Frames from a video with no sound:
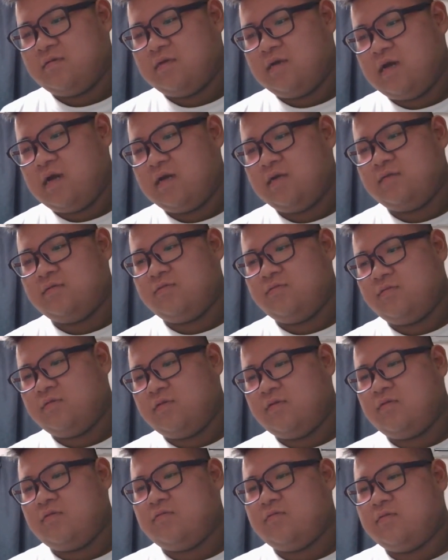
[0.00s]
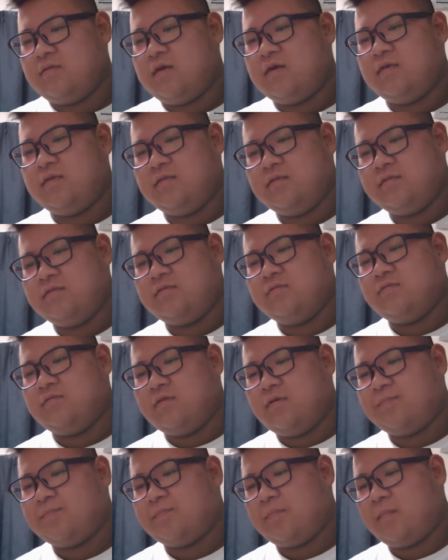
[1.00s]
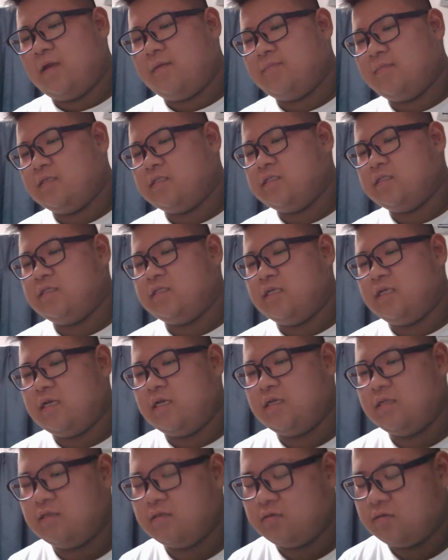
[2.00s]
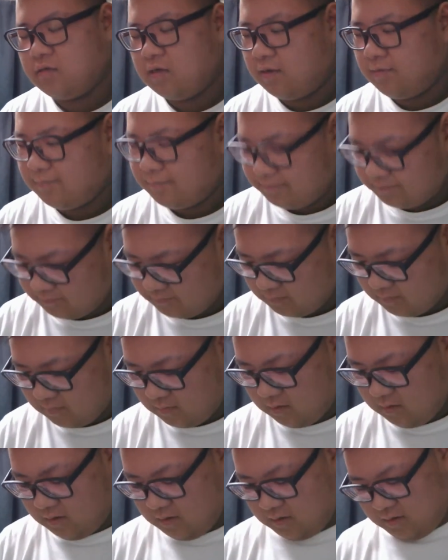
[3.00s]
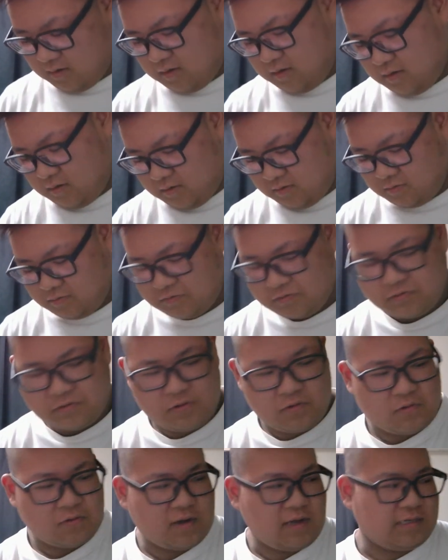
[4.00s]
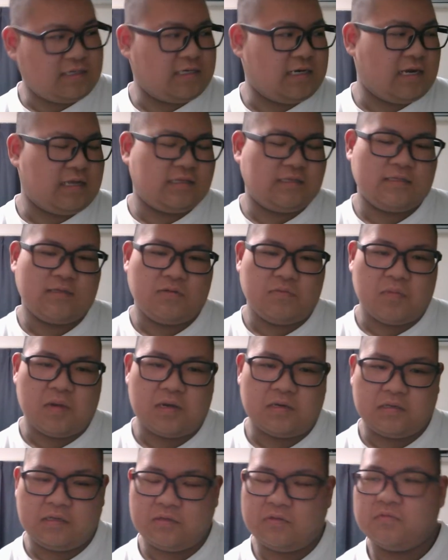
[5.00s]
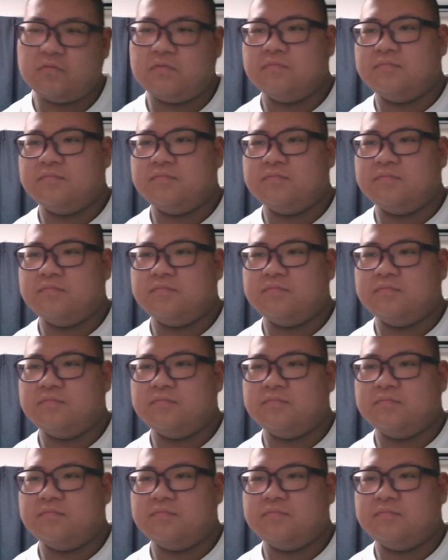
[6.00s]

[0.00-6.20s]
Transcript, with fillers: ああいうの俺よくないんですよね。あんま好きじゃないっていうか。不良が嫌いってのもあるけど。